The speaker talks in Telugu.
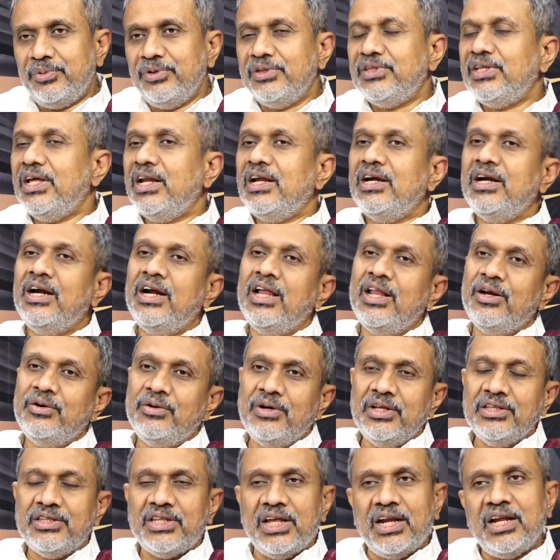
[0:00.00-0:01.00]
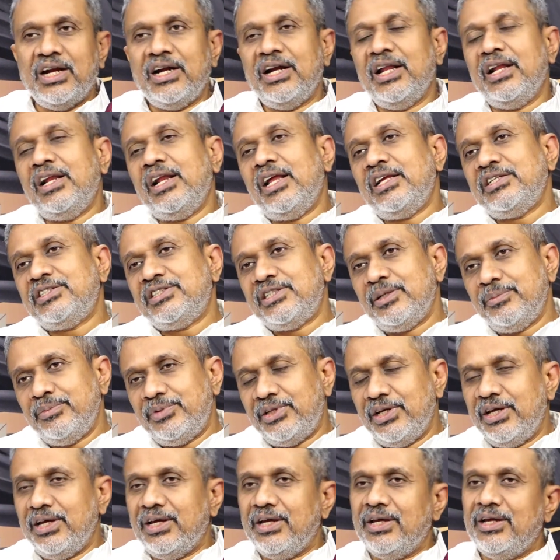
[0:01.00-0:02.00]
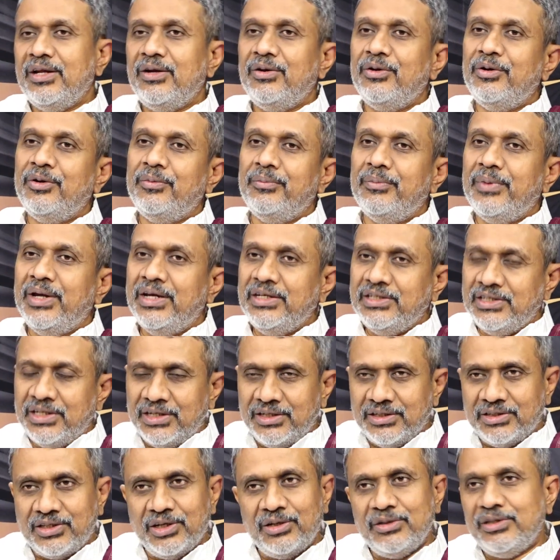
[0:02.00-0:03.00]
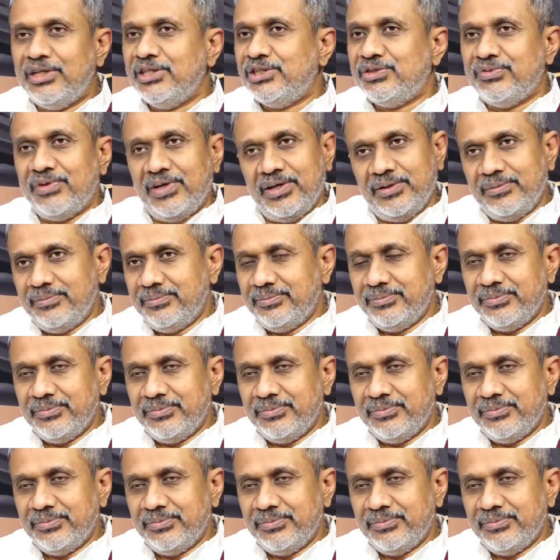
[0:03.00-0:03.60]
ఇప్పుడు తెలంగాణలో కూడా తెలంగాణ రాష్ట్ర సమితిలో మేజర్ తెలుగుదేశమే